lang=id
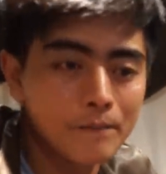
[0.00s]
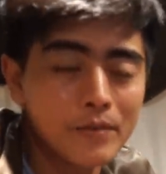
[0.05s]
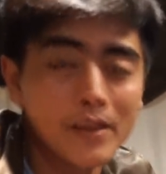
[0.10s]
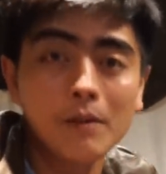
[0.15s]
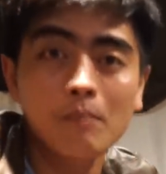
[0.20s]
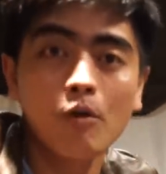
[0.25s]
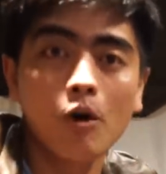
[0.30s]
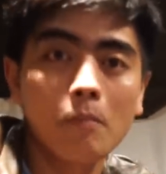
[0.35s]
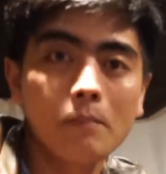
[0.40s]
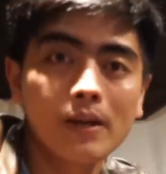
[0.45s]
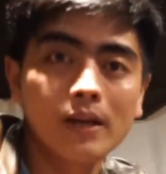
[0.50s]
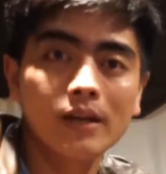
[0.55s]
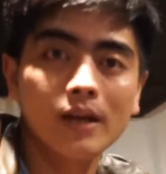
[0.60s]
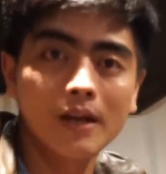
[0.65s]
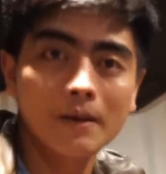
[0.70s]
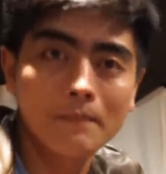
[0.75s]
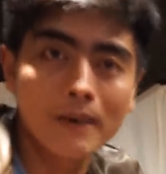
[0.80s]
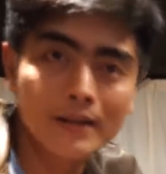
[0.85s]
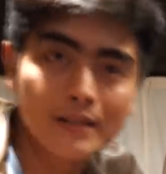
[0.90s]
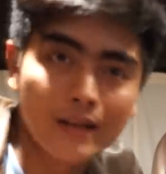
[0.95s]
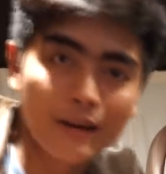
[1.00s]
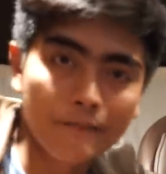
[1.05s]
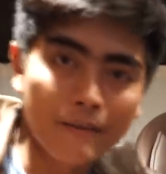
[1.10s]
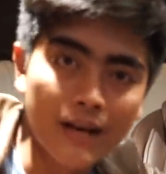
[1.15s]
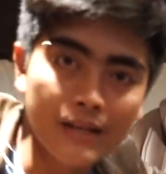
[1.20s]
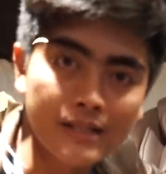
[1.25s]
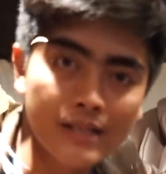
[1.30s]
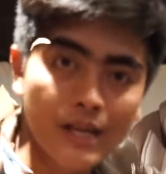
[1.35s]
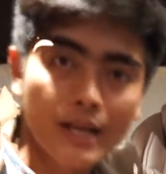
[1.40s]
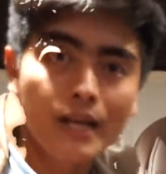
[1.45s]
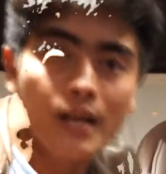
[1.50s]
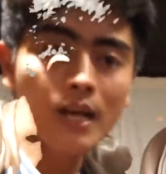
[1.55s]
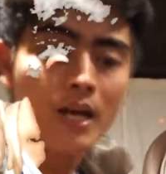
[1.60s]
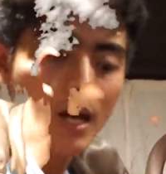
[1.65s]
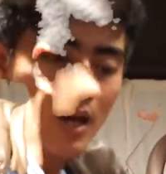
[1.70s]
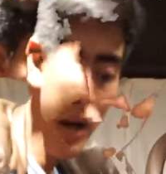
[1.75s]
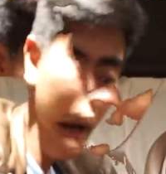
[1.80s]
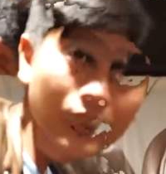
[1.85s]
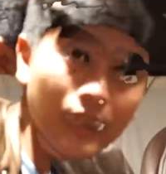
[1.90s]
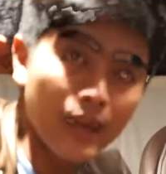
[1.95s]
Ini mobil dari Banjarmasin.
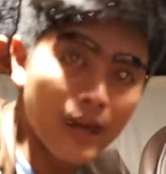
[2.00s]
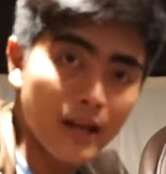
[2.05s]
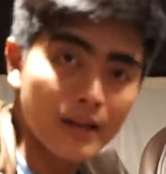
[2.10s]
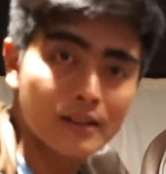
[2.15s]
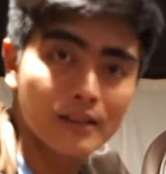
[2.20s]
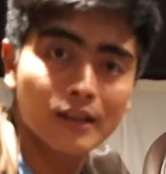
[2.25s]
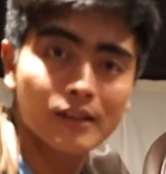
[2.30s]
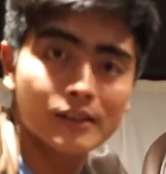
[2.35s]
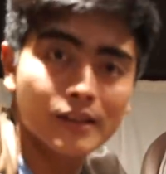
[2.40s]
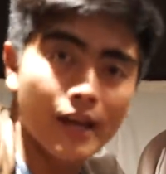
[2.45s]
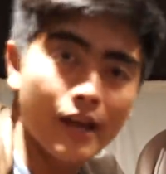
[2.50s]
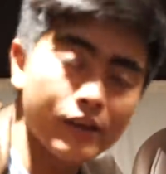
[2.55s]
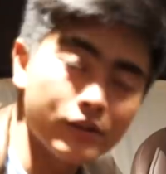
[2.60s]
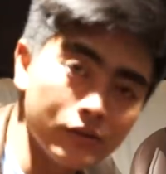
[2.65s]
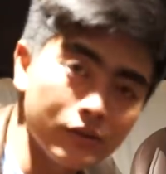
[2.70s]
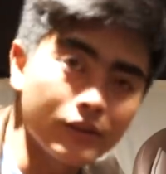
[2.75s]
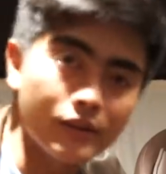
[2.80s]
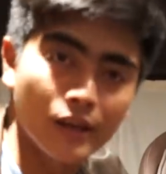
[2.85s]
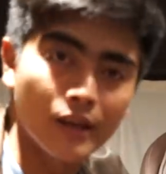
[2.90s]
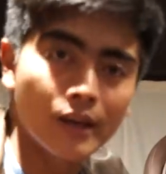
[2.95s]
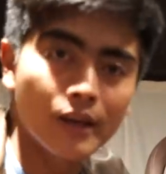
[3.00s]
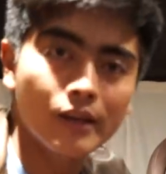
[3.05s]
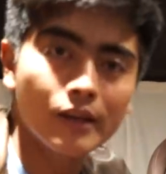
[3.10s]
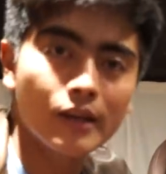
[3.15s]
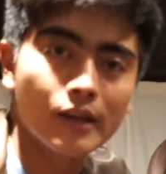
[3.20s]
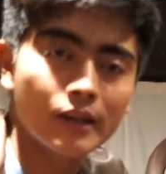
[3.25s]
Setelah selesai syuting,